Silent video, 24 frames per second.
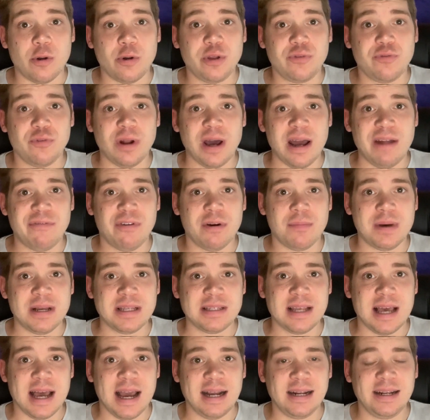Ja, und ich würde einfach mal
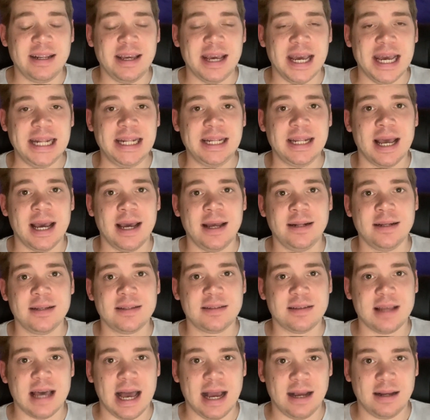sagen, die Headline
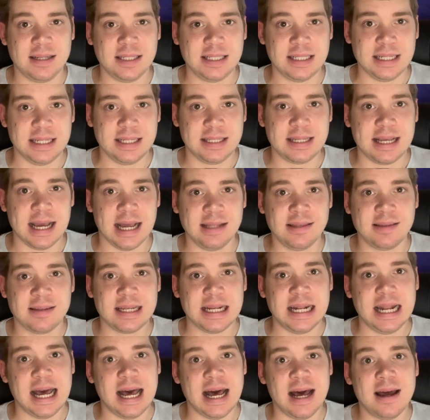des Tages ist ganz
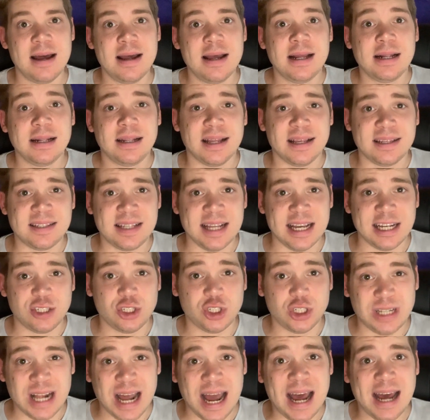klar dass der
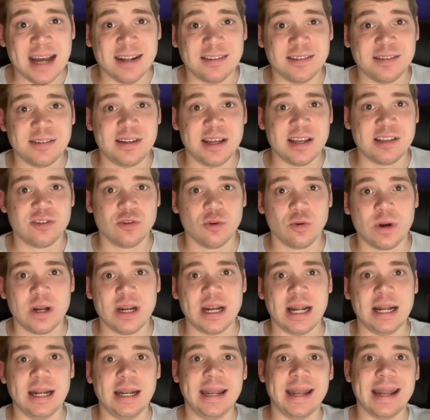Start der
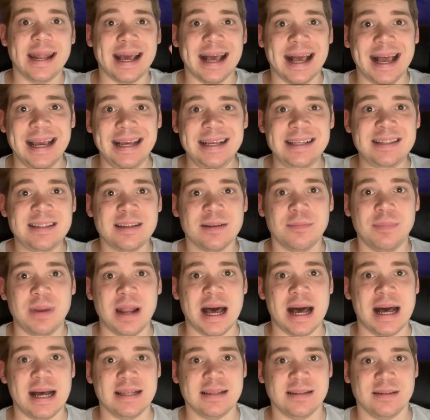sogenannten
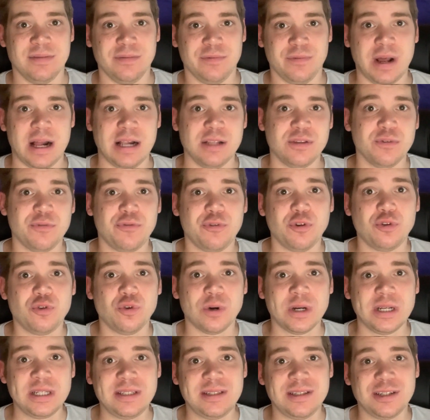Reiseblasen, also für
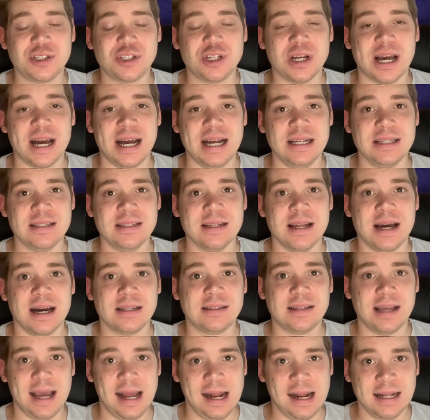touristische Reisen
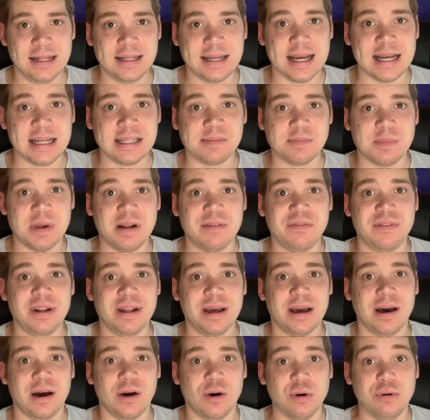nach Thailand, erstmal
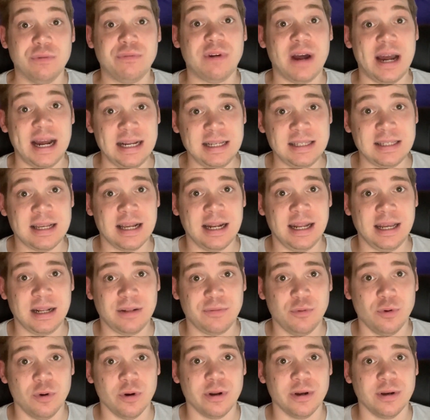wieder auf Eis
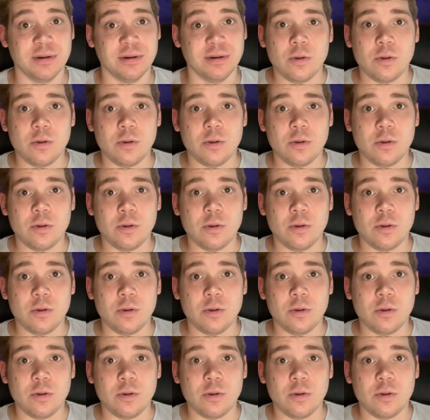gelegt wurde.